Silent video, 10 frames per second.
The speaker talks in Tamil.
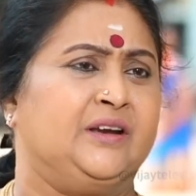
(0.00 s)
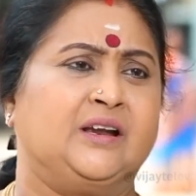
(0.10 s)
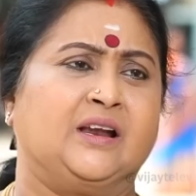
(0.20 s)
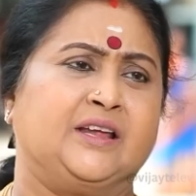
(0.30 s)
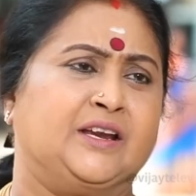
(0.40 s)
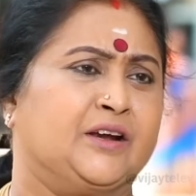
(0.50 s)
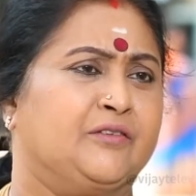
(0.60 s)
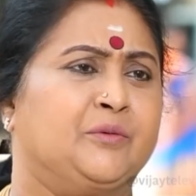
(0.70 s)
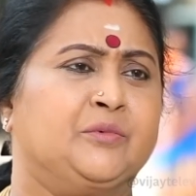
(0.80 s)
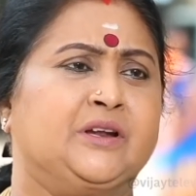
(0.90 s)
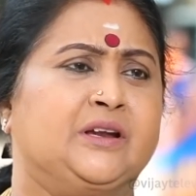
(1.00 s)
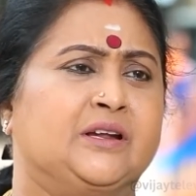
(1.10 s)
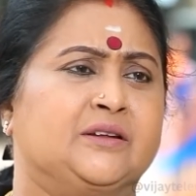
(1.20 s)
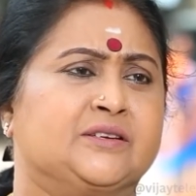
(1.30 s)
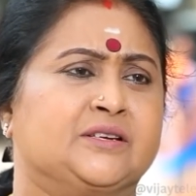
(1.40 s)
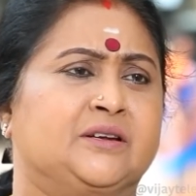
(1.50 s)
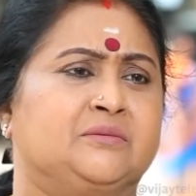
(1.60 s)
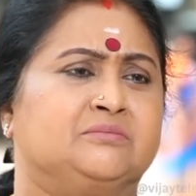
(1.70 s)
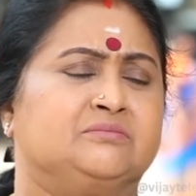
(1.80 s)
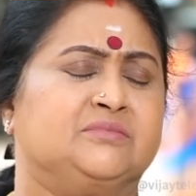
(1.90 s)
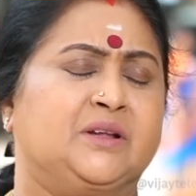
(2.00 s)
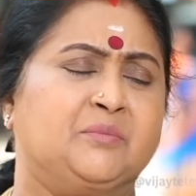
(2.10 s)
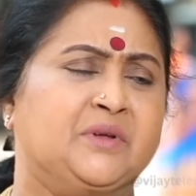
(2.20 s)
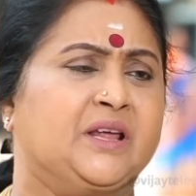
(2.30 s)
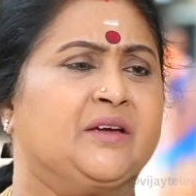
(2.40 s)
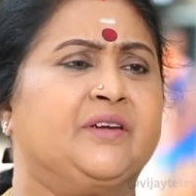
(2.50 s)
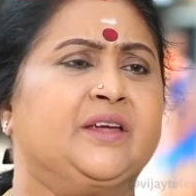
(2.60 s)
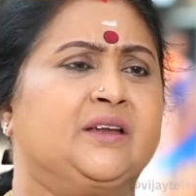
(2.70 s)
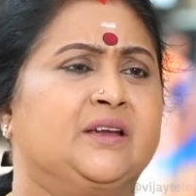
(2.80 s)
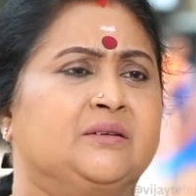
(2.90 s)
வீட்டில் இருக்கவே முடியல வர்ஷினி நிம்மதியாகவே